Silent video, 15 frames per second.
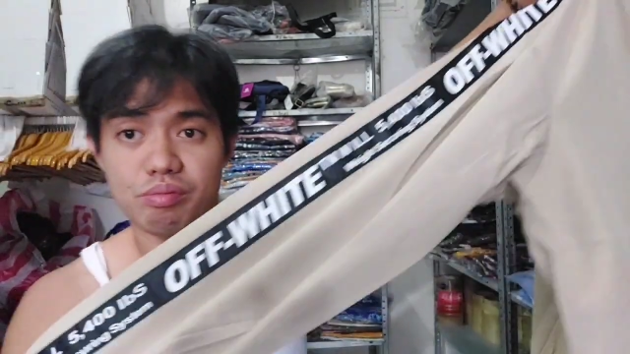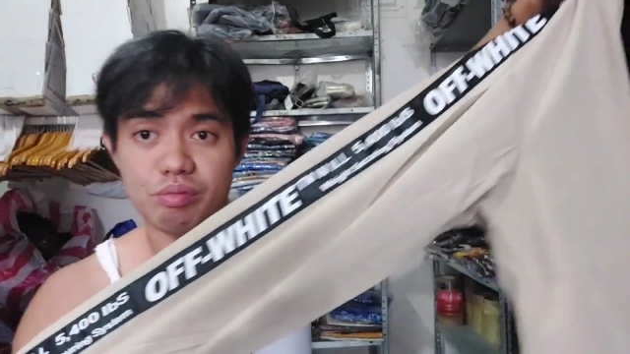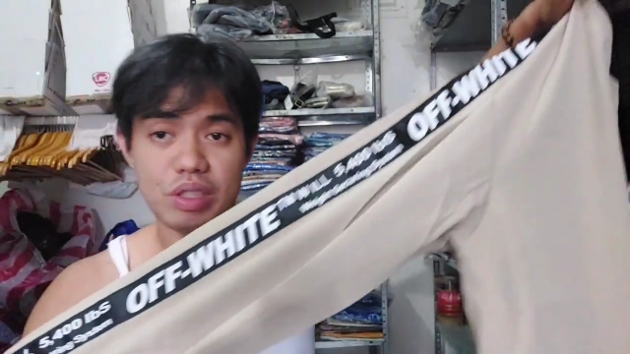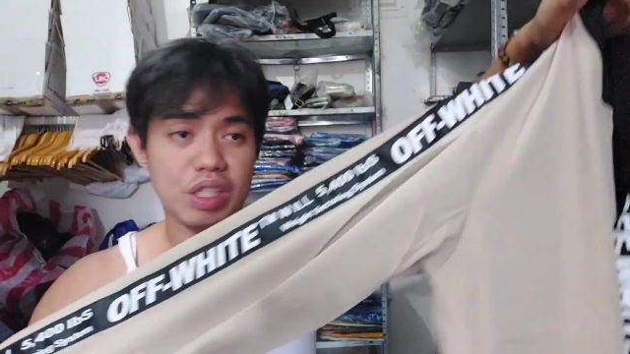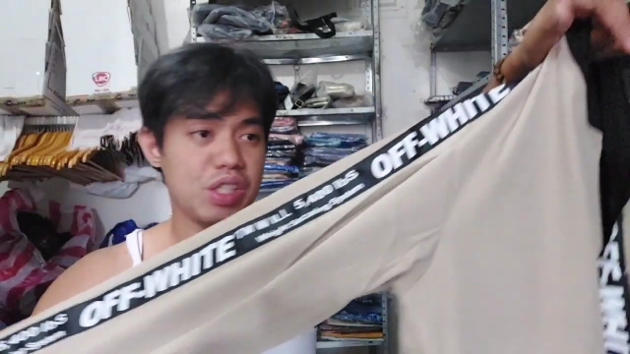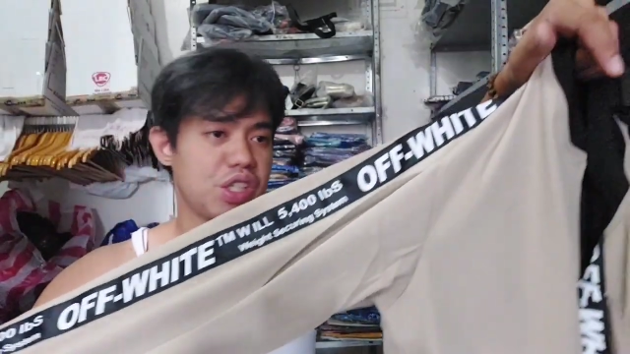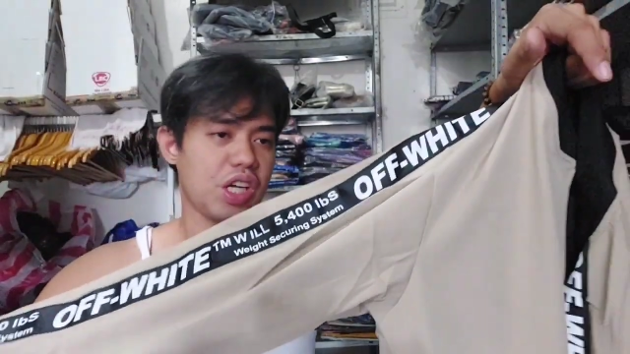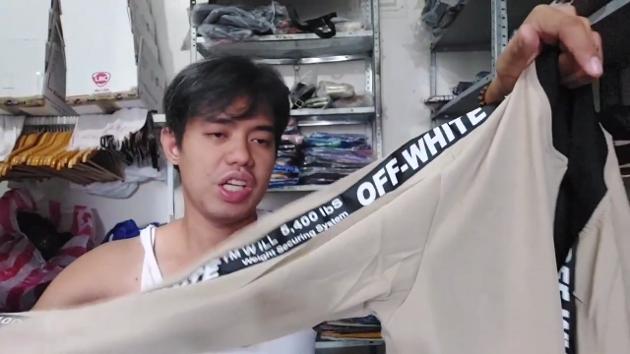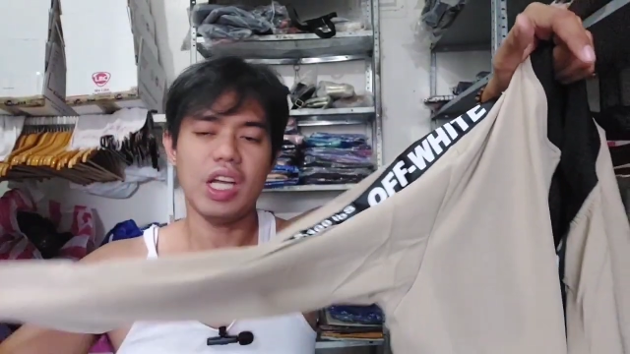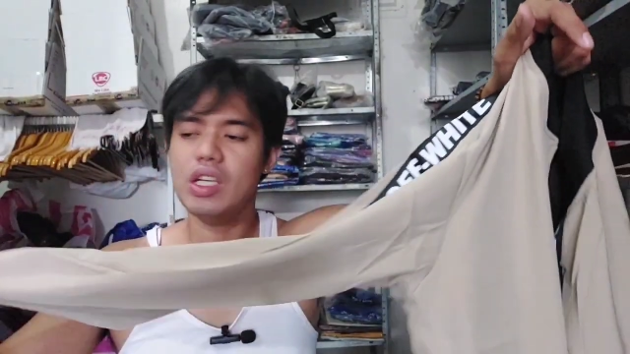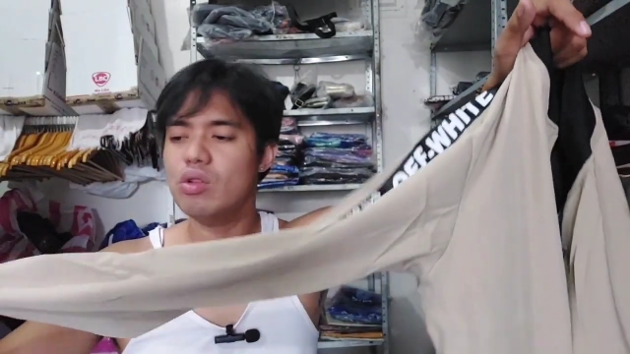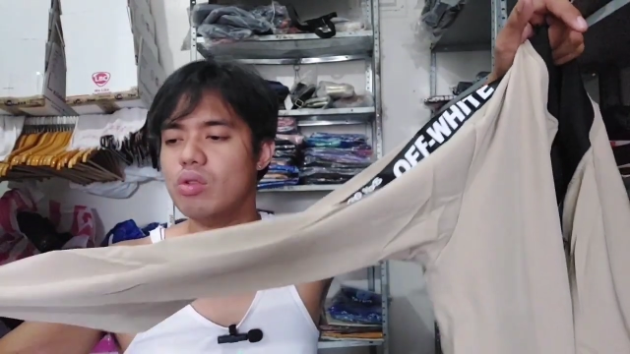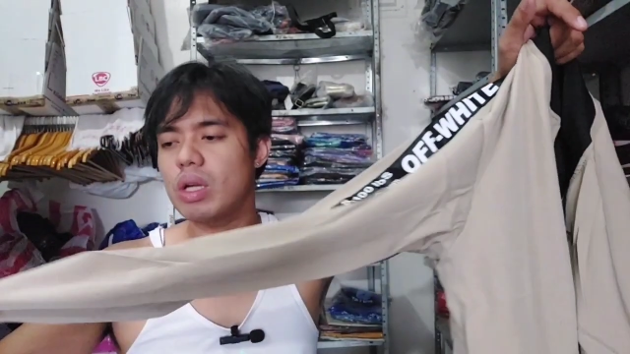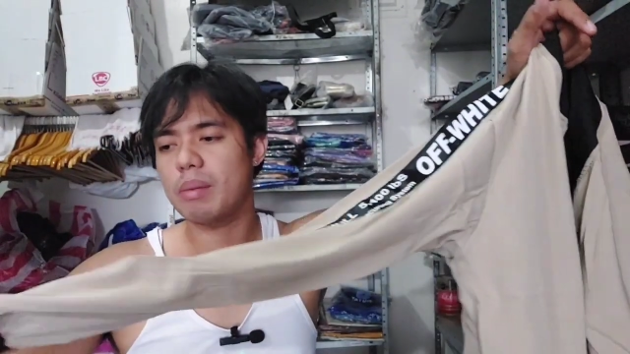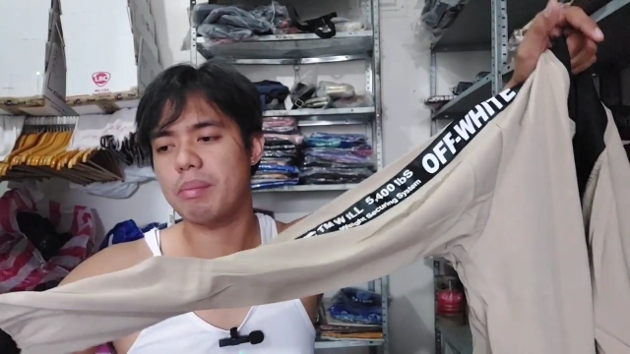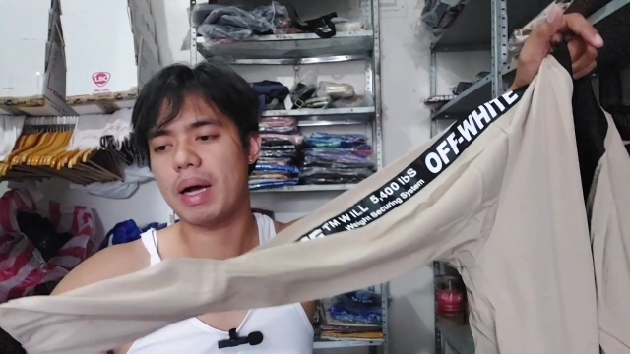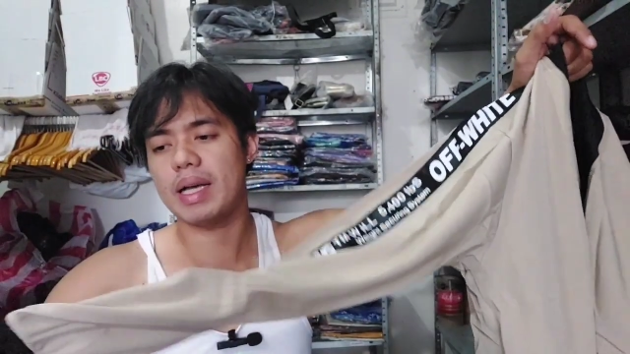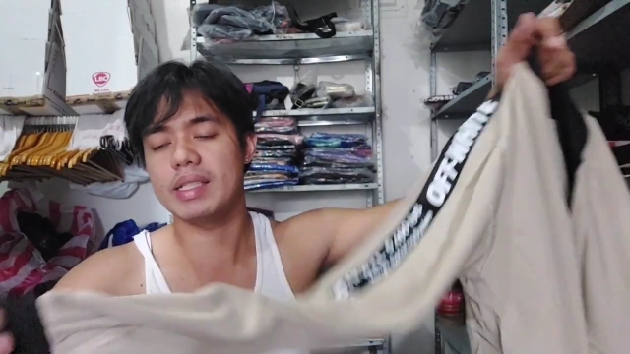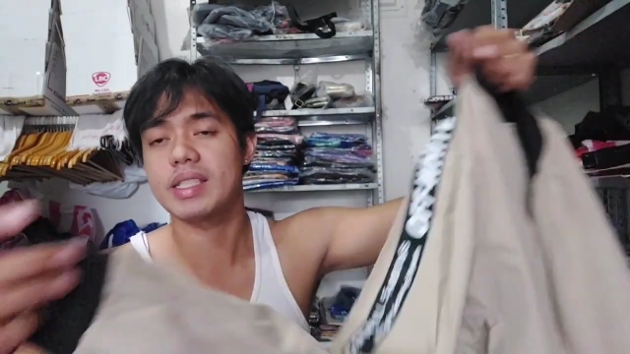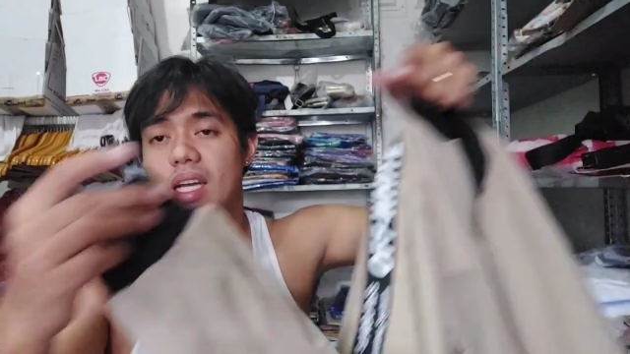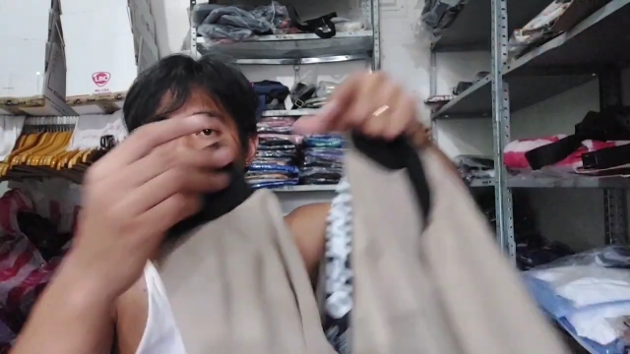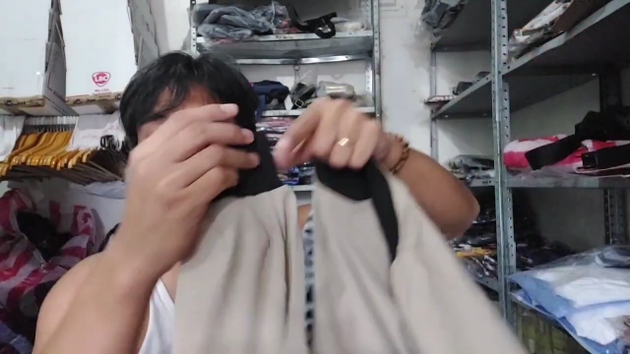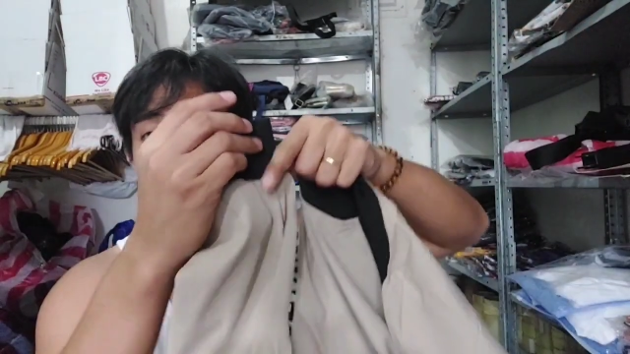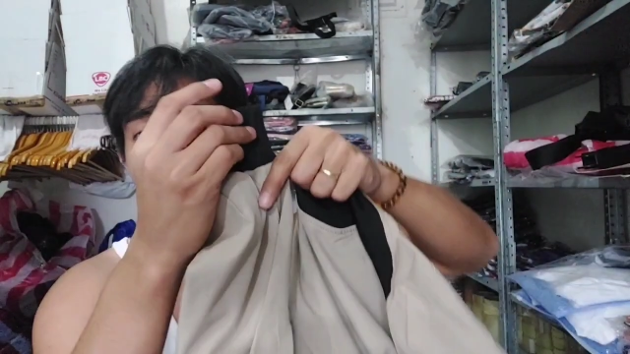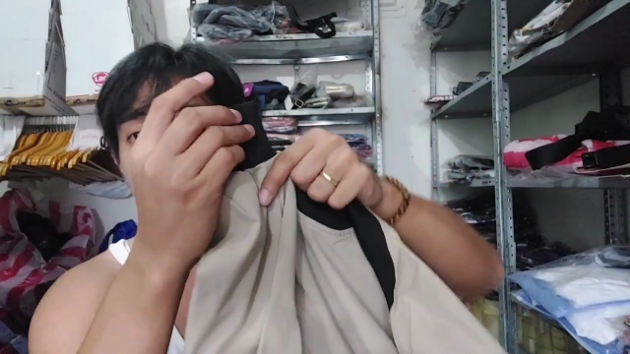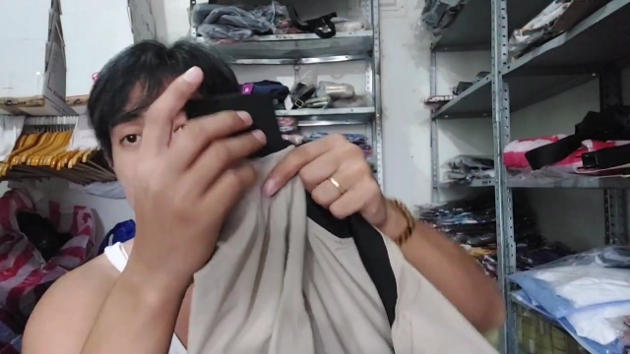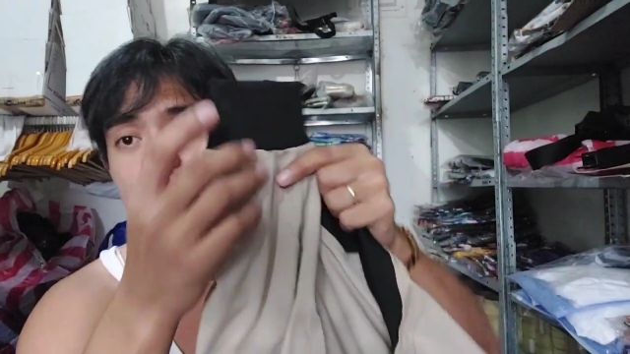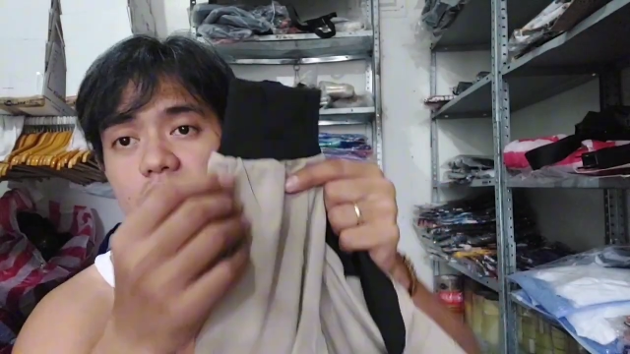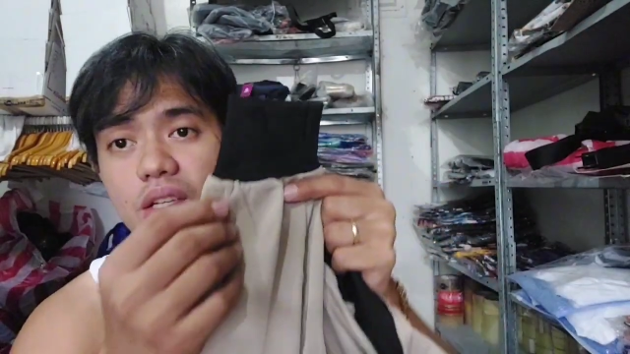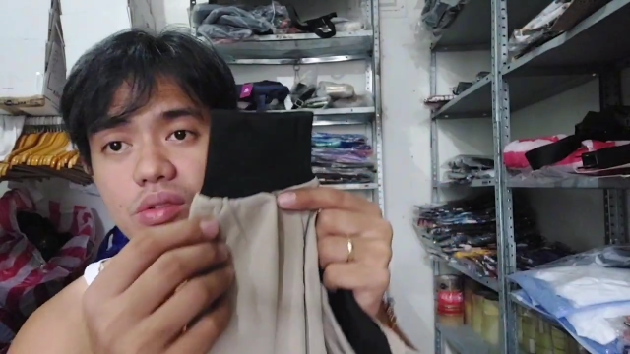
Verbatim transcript: Yun siya. Yun yung nabangisan ko sa kanya.